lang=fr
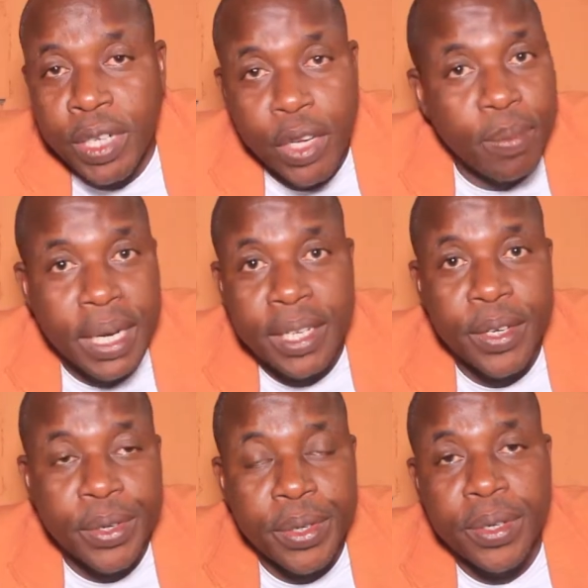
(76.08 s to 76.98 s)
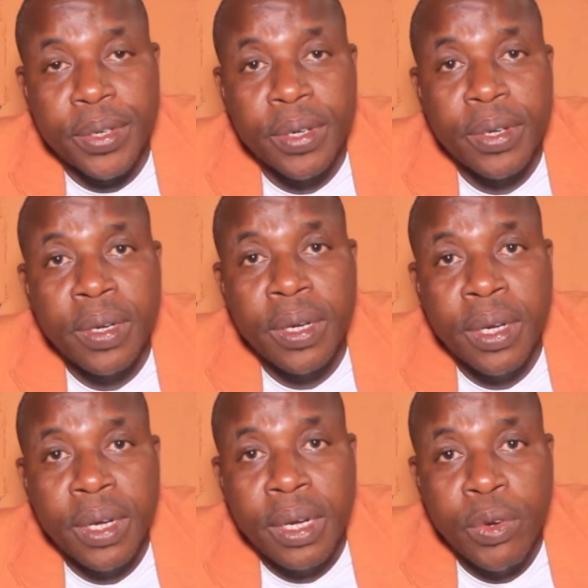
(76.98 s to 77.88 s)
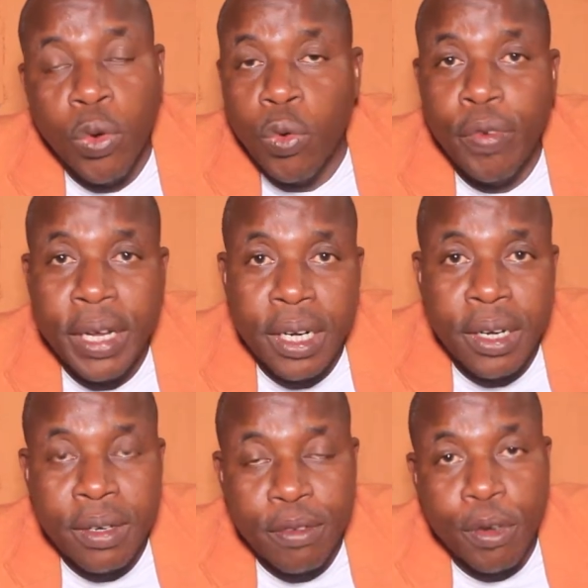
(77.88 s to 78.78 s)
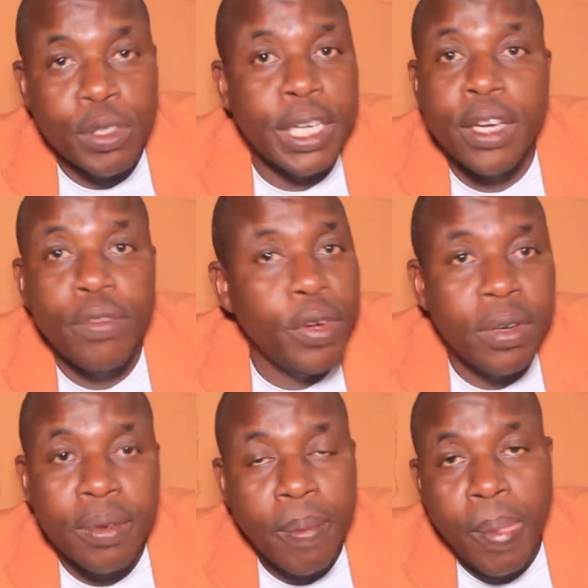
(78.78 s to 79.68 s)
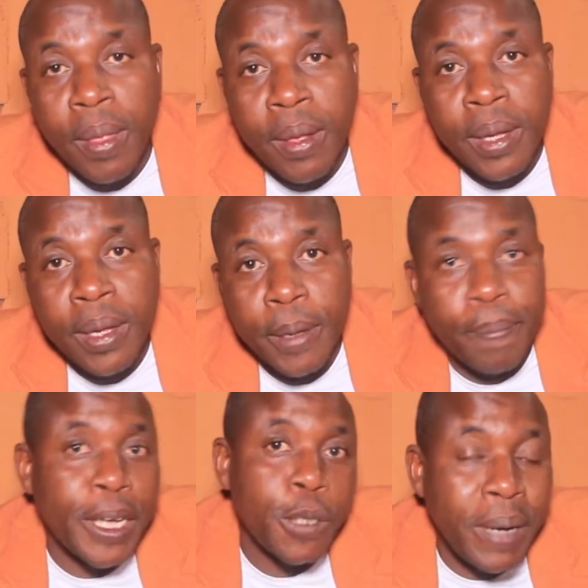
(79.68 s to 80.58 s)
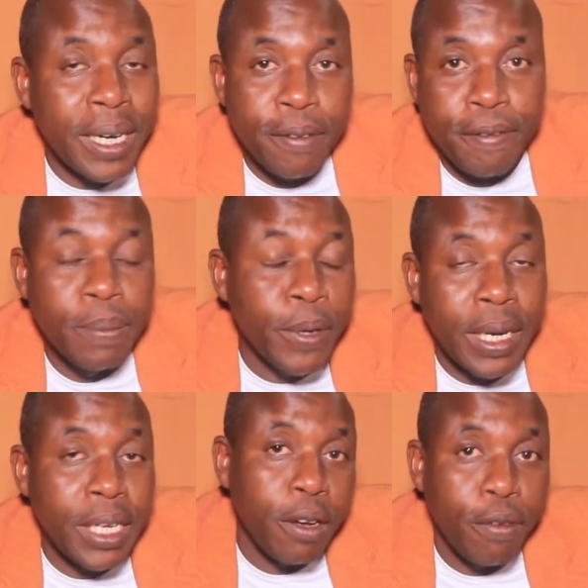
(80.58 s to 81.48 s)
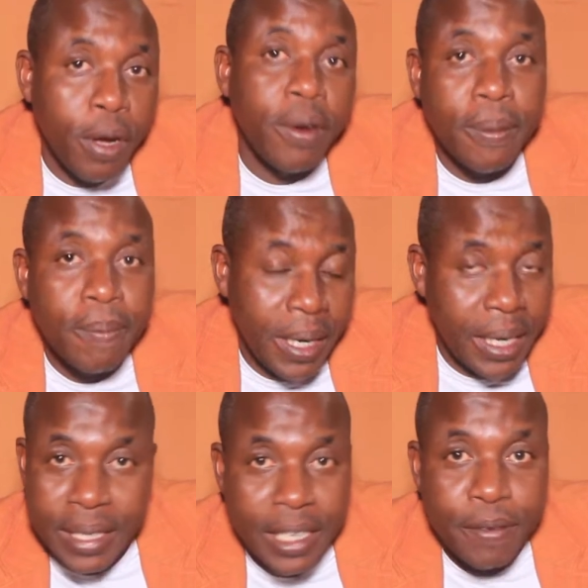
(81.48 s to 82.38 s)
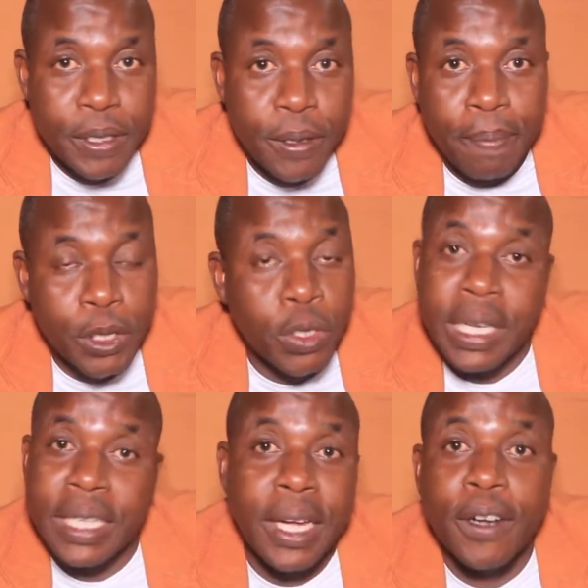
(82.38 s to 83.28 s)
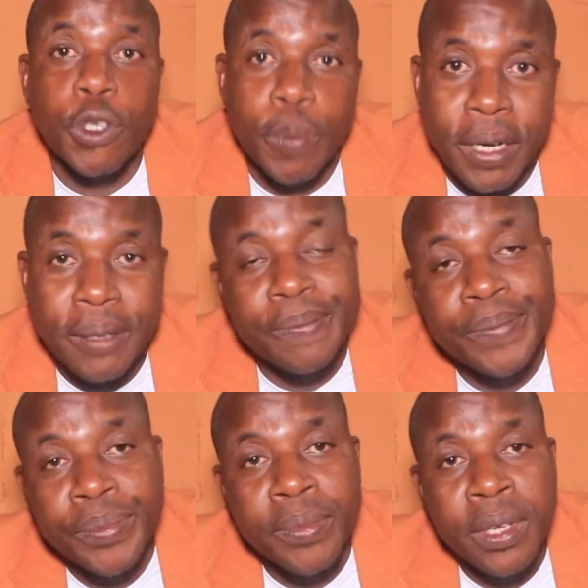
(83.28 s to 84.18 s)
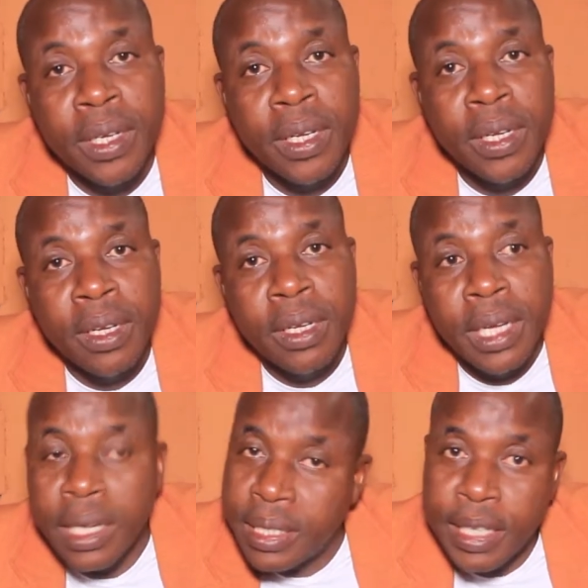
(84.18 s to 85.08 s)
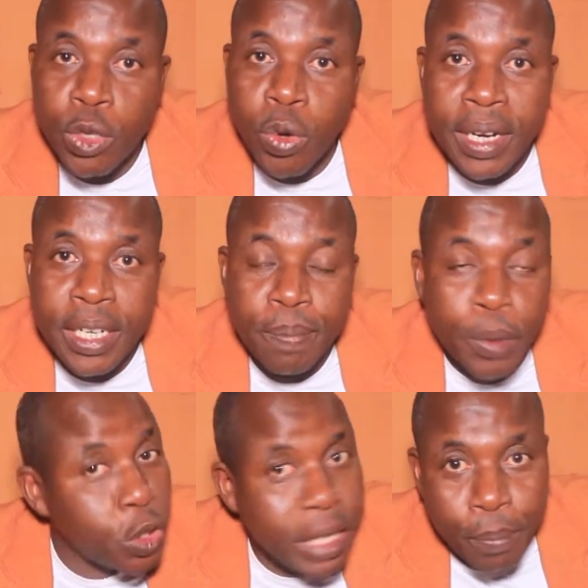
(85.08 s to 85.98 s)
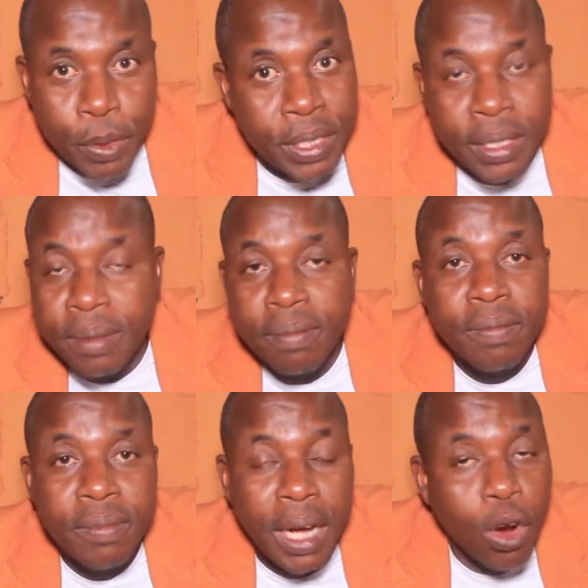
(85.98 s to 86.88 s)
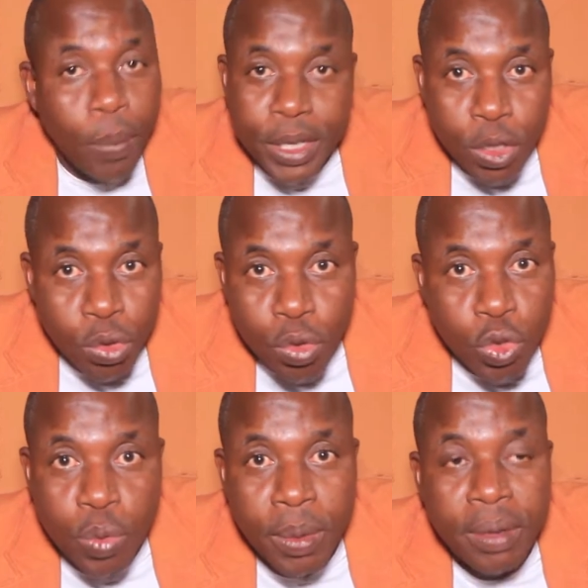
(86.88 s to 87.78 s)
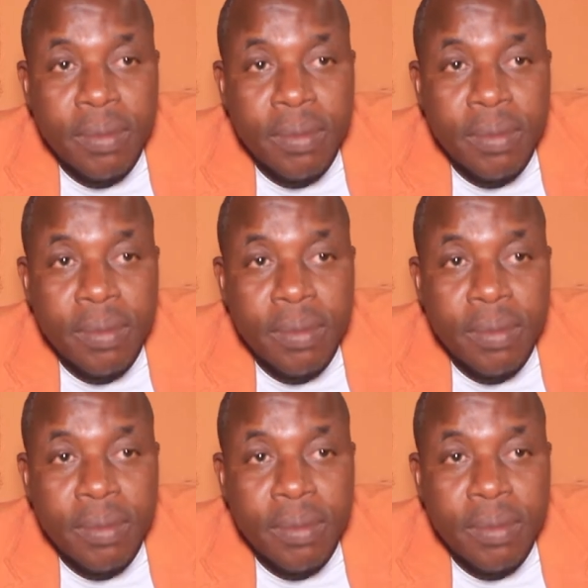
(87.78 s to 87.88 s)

a remarqué que nos gouvernants font ce qu'ils veulent, ils ne passent pas les films que les gens veulent à la télévision parce que ça ne les arrange pas. Et c'est les droits libres, petit à petit, à commencé tout doucement,